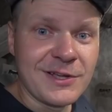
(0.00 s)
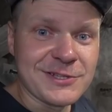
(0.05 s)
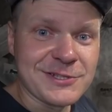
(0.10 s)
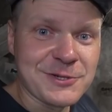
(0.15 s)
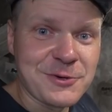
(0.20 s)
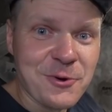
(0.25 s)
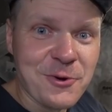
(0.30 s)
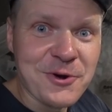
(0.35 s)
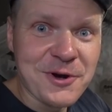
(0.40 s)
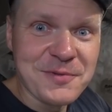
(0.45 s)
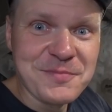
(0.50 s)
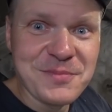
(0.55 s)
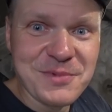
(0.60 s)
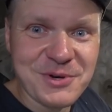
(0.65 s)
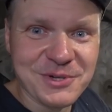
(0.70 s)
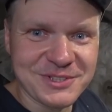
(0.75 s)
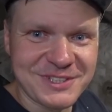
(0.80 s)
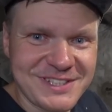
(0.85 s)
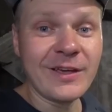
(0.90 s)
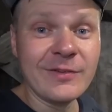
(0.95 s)
Скоро
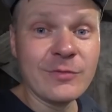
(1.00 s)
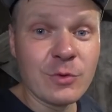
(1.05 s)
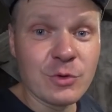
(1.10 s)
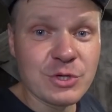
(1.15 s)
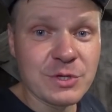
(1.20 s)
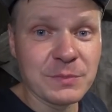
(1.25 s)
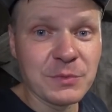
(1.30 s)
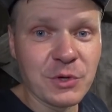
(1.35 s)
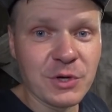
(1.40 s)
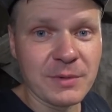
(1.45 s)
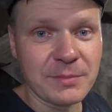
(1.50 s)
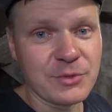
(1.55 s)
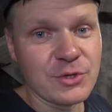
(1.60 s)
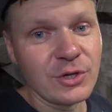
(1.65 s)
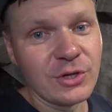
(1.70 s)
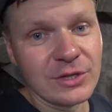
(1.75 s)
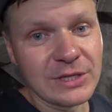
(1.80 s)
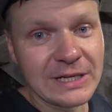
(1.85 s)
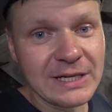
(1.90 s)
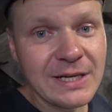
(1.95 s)
мед! Его уже много
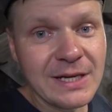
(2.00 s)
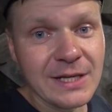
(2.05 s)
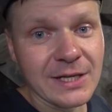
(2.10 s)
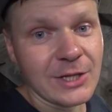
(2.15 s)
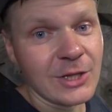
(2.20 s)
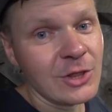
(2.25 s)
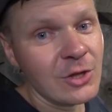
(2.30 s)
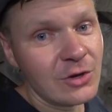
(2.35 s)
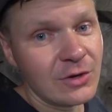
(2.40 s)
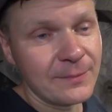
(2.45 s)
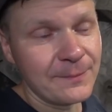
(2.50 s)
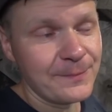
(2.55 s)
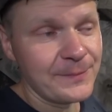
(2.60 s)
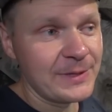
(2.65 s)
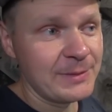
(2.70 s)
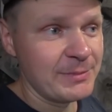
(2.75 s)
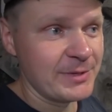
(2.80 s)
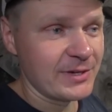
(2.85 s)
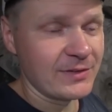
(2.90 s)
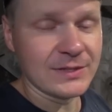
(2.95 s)
пчел налили, но
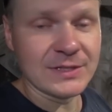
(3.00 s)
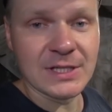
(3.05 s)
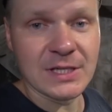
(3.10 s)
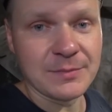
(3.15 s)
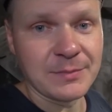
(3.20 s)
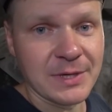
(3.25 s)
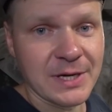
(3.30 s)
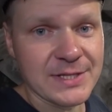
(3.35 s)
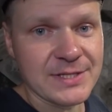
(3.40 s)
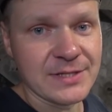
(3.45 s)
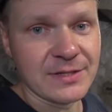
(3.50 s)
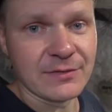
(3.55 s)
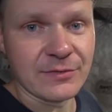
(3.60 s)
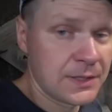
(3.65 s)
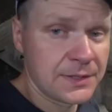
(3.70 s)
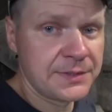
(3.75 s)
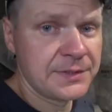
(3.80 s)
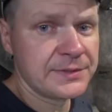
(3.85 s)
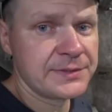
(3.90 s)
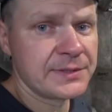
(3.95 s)
им не хватает магазинов.
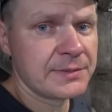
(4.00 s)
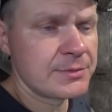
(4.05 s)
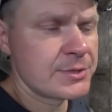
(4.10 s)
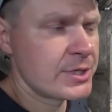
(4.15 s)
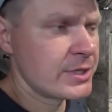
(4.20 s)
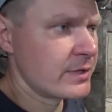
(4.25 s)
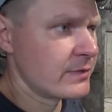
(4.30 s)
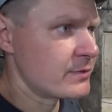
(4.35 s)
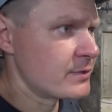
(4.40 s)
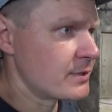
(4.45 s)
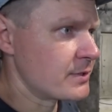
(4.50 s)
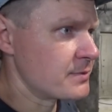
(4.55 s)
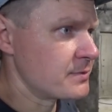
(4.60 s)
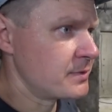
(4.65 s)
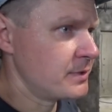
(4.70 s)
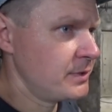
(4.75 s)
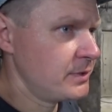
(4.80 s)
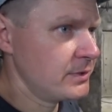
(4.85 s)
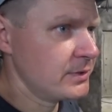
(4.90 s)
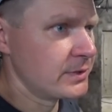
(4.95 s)
Отдел снабжения вчера
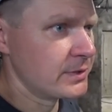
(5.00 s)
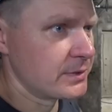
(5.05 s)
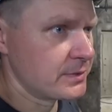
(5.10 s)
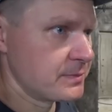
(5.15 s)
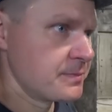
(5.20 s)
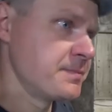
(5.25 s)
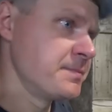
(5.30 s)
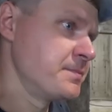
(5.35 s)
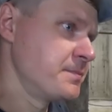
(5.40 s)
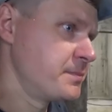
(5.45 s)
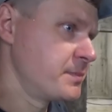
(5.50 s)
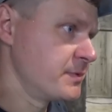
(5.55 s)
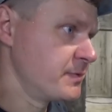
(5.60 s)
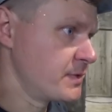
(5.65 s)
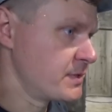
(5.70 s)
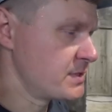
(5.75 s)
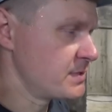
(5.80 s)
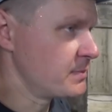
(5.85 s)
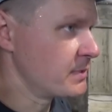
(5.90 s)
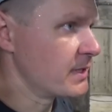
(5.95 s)
звонил, говорит,
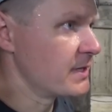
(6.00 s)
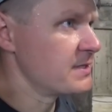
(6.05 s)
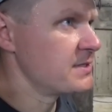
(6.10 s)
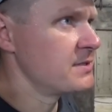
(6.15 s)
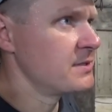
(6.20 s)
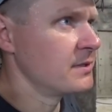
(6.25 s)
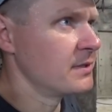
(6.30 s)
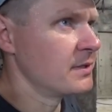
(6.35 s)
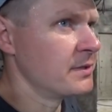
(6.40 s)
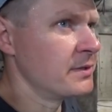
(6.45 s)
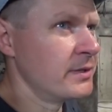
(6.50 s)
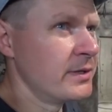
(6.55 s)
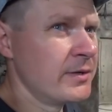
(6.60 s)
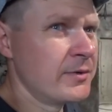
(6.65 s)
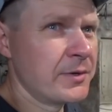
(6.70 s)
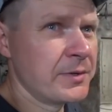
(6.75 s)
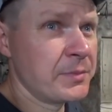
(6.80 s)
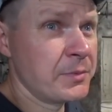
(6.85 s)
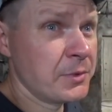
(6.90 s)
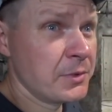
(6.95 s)
подвози магазин, надо
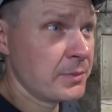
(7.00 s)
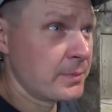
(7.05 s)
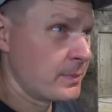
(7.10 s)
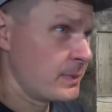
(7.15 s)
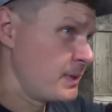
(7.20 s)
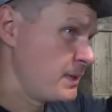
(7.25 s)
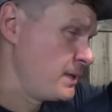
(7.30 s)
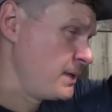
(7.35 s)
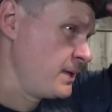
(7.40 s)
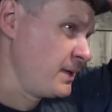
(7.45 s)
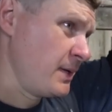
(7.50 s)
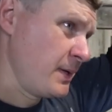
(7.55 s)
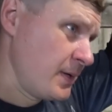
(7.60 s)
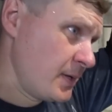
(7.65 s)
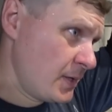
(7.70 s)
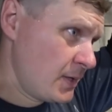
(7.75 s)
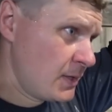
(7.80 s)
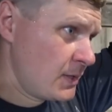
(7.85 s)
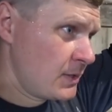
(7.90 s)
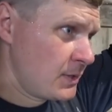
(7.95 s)
наливать медом.
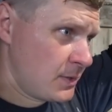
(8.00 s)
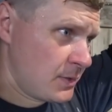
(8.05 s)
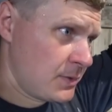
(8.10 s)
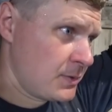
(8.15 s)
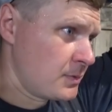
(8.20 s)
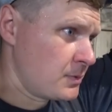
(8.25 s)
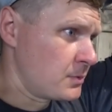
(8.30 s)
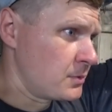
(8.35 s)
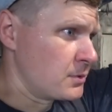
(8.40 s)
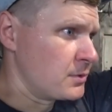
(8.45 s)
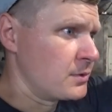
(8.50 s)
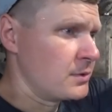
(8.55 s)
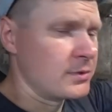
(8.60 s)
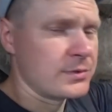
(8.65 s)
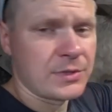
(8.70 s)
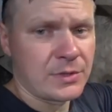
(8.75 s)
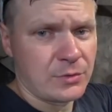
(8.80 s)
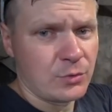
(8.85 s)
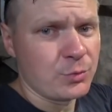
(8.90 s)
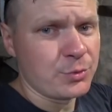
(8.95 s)
Вот.
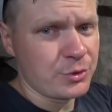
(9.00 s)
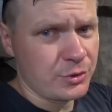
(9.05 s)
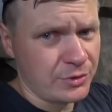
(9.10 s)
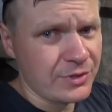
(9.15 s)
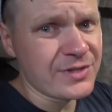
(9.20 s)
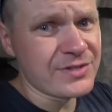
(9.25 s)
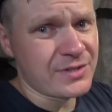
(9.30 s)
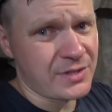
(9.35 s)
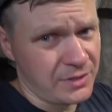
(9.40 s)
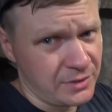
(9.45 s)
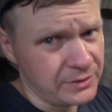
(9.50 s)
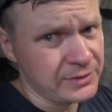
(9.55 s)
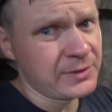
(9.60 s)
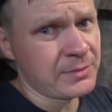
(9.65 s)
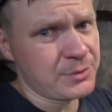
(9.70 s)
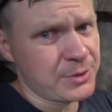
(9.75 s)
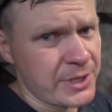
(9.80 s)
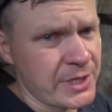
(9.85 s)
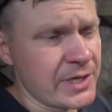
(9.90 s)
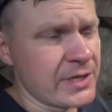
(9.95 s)
Кстати, у пчел есть отдел
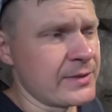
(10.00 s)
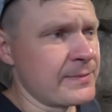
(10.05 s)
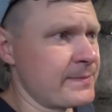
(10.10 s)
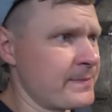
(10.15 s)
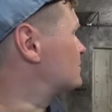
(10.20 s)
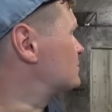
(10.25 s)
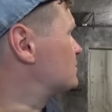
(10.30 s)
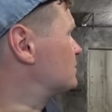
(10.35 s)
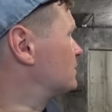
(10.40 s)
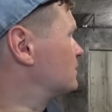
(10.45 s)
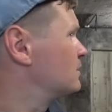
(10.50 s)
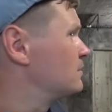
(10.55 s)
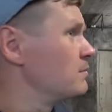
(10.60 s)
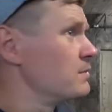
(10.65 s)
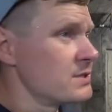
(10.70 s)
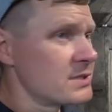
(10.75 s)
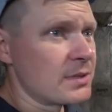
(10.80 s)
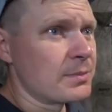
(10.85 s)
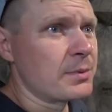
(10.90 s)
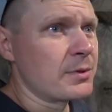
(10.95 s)
снабжения, что надо
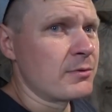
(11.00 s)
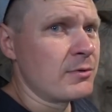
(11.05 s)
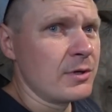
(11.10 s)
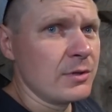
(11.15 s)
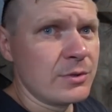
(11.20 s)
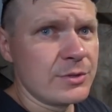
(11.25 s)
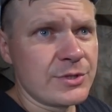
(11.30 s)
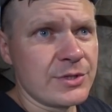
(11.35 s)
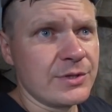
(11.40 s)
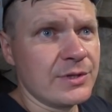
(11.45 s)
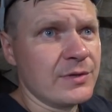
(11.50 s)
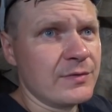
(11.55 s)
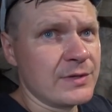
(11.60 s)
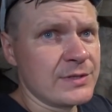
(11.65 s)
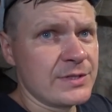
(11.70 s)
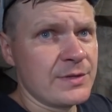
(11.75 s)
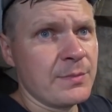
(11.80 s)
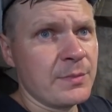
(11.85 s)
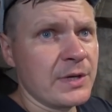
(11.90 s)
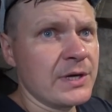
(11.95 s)
быстро проволочить,
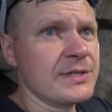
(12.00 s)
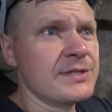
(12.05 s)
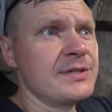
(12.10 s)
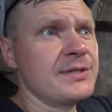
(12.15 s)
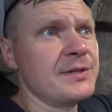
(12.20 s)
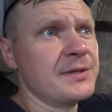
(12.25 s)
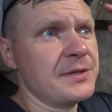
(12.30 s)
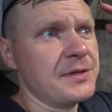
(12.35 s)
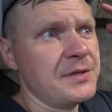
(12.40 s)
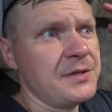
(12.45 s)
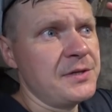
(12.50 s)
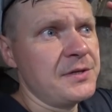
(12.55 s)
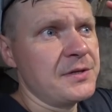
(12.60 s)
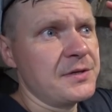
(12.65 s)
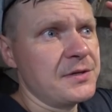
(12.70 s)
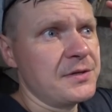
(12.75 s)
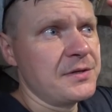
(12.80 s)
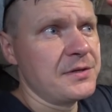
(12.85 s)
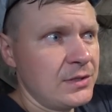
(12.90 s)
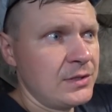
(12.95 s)
довозить магазины
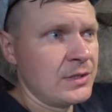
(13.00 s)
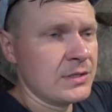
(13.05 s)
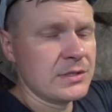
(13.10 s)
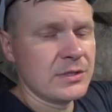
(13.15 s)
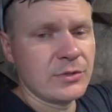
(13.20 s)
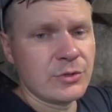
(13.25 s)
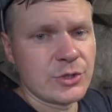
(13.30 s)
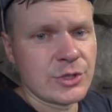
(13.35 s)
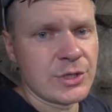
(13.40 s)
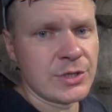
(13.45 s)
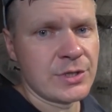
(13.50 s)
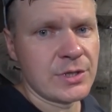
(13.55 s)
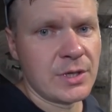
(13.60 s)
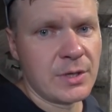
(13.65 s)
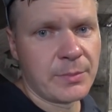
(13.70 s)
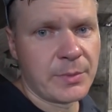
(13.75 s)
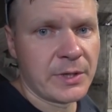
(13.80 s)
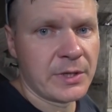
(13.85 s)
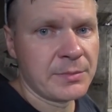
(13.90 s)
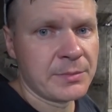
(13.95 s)
и, и на следующей
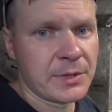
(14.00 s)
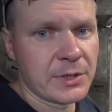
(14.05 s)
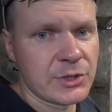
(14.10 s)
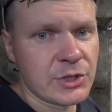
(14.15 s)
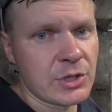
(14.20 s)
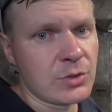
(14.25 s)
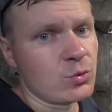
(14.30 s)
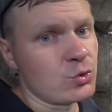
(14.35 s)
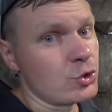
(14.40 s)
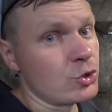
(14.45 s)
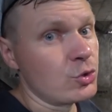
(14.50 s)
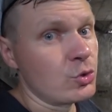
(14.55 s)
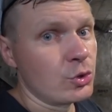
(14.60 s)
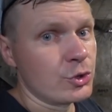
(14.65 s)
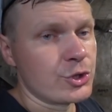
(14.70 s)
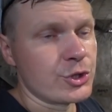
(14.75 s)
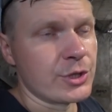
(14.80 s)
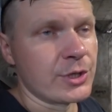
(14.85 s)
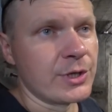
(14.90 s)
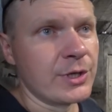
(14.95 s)
неделе поедем качать уже
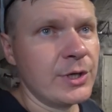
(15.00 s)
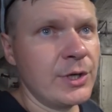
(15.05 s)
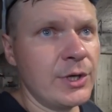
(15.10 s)
точно.